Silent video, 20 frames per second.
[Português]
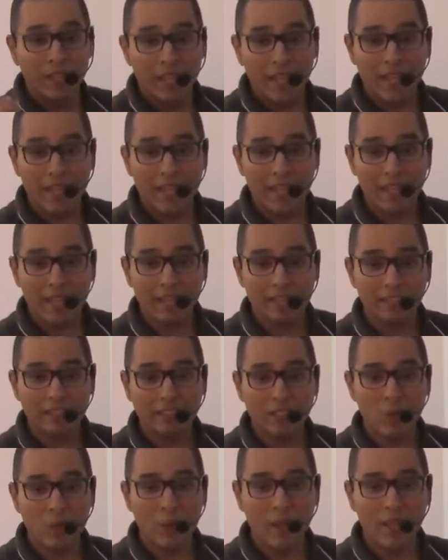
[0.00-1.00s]
É,
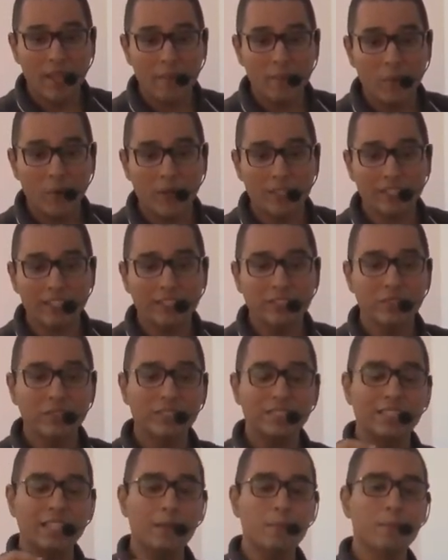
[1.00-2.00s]
então é importante eu
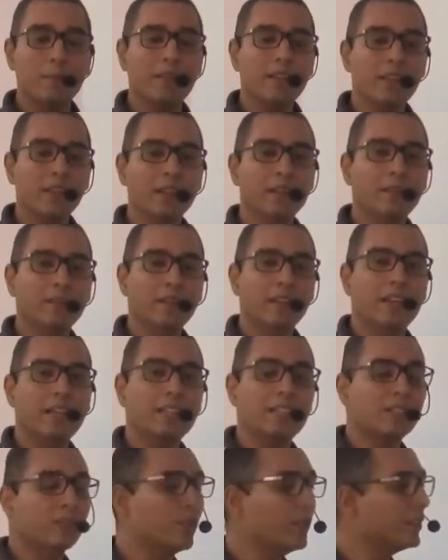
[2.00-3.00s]
saber
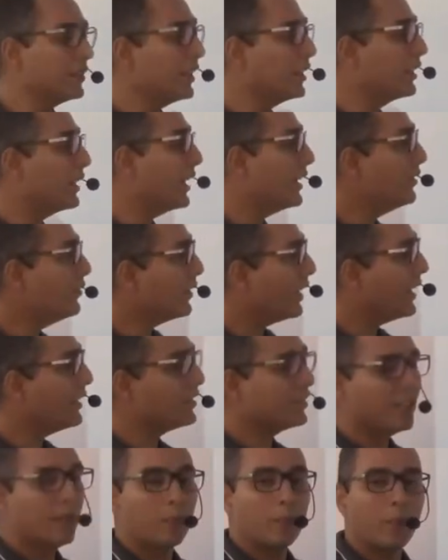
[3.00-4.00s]
esse conceito. Aí no
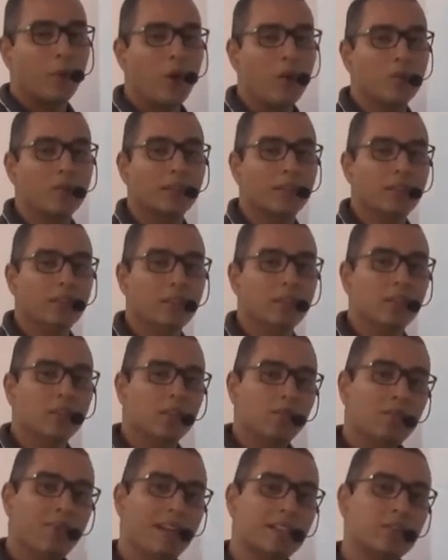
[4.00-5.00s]
caso da prova aqui,
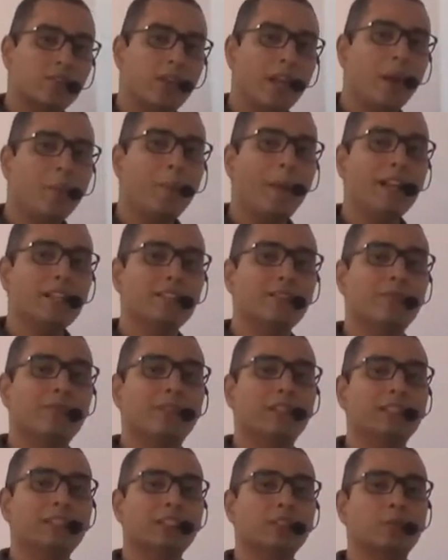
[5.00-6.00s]
vai só na parte de
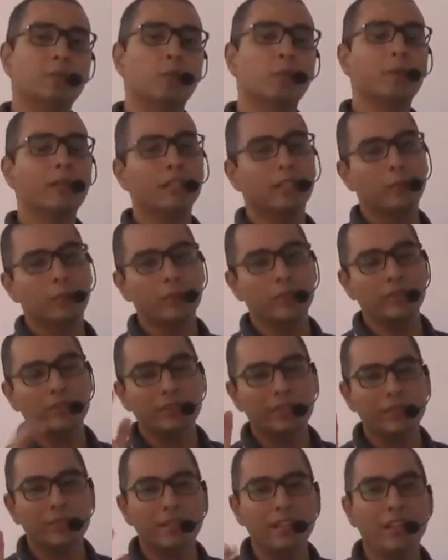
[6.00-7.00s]
finanças públicas, depois
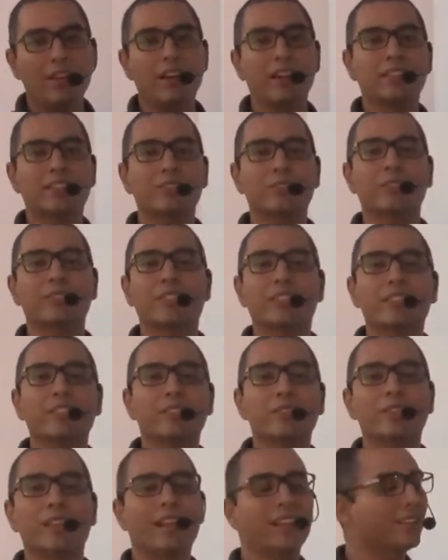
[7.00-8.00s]
você vê lá o artigo
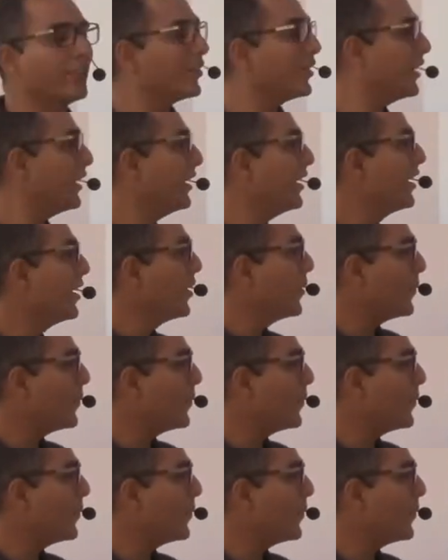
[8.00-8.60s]
5 lá, tá ok?